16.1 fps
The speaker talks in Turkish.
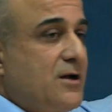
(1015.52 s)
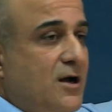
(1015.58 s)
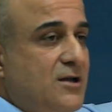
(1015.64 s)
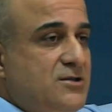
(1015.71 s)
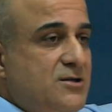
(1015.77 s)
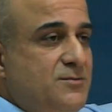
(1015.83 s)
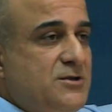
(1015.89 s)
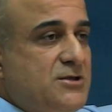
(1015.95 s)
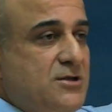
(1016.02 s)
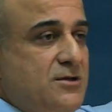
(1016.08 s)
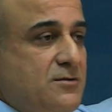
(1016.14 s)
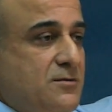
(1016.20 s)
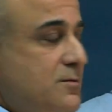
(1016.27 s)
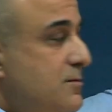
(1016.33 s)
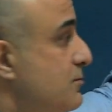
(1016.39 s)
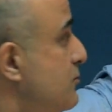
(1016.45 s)
bir hacim
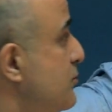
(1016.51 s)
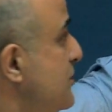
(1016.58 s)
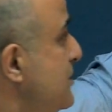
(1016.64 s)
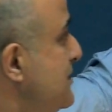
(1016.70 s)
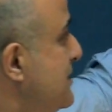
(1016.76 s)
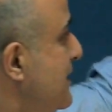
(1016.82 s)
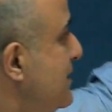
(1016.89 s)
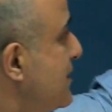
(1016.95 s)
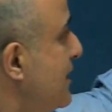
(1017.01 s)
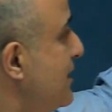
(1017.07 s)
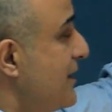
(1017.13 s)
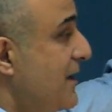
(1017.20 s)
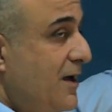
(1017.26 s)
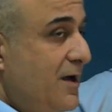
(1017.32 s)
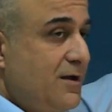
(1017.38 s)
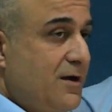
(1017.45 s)
için bu
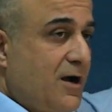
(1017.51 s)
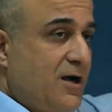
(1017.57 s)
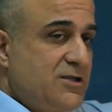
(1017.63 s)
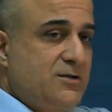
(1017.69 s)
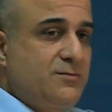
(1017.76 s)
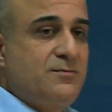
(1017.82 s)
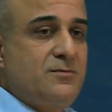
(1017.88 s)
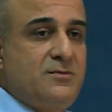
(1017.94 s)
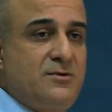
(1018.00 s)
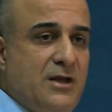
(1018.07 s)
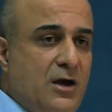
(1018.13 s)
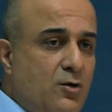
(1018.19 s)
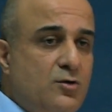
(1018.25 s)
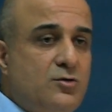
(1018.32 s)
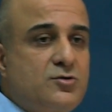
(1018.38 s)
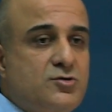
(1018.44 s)
integralle hacim
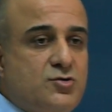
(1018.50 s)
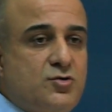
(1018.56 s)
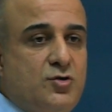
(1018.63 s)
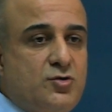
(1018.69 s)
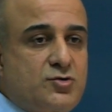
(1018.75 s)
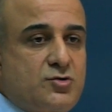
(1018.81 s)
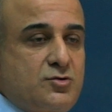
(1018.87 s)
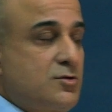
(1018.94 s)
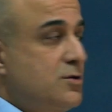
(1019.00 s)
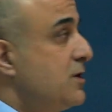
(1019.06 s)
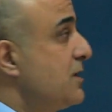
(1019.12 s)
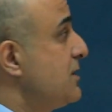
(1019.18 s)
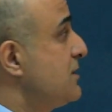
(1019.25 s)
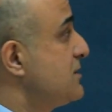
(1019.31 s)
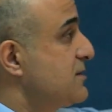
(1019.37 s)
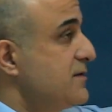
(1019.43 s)
ne olursa olsun
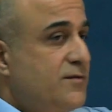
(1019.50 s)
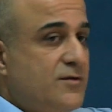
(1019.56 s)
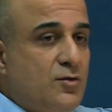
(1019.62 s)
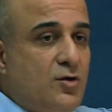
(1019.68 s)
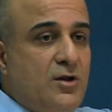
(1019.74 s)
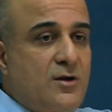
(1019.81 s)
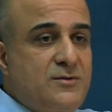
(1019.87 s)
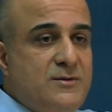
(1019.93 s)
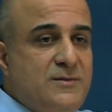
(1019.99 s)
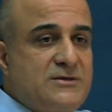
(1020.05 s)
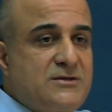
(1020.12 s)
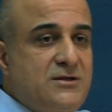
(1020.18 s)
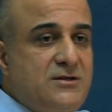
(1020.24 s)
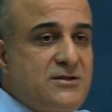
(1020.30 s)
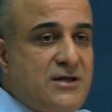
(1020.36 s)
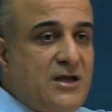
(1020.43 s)
sıfır
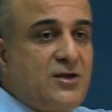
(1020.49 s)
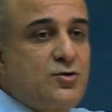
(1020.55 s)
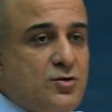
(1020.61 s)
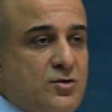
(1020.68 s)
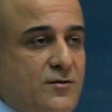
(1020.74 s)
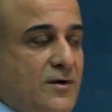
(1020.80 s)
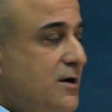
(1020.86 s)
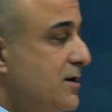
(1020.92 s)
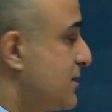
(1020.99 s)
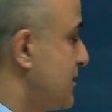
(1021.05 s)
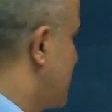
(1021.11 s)
olabilmesinin tek yolu var